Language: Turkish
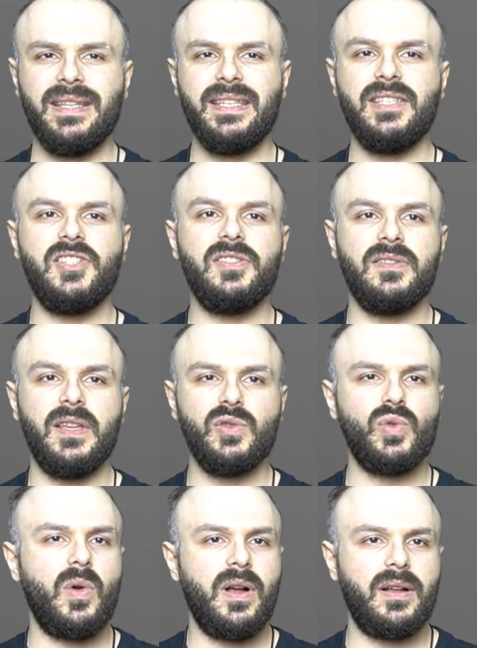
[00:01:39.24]
Panik içinde
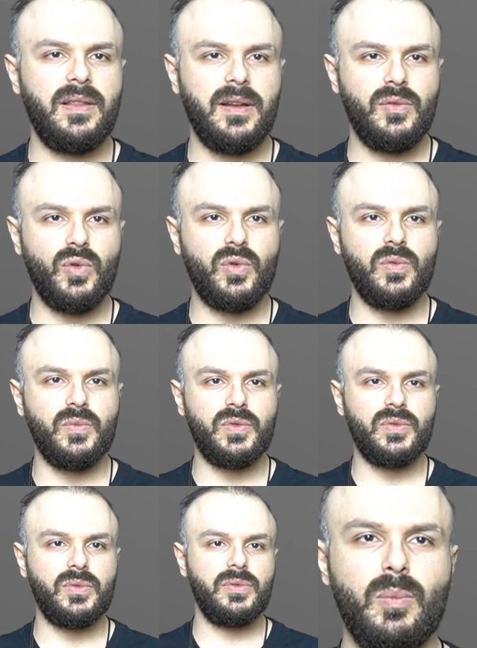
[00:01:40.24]
sokaklara
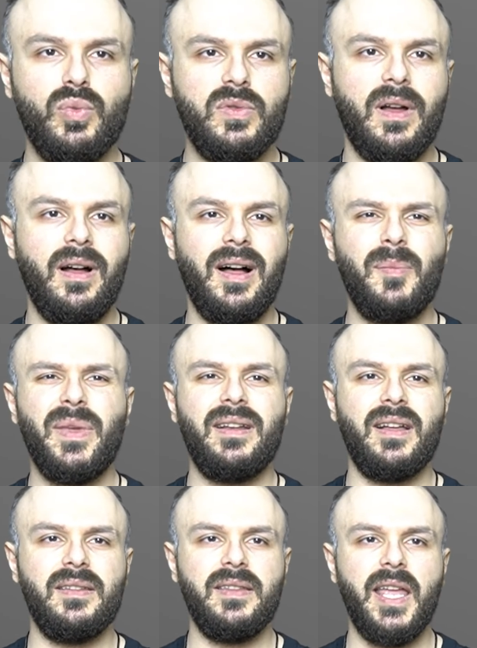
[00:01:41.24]
dökülmüştür. Bu da
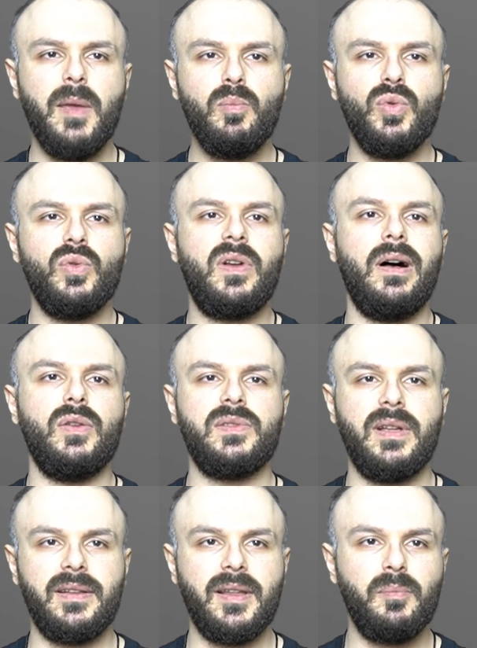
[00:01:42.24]
Amerika'nın en büyük
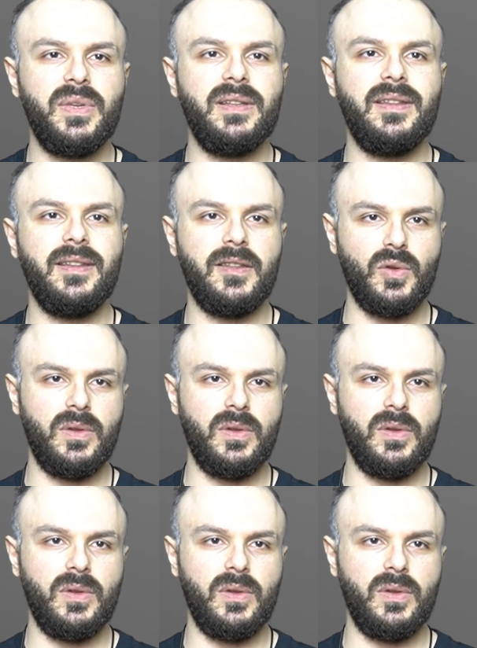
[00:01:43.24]
kaoslarından birine neden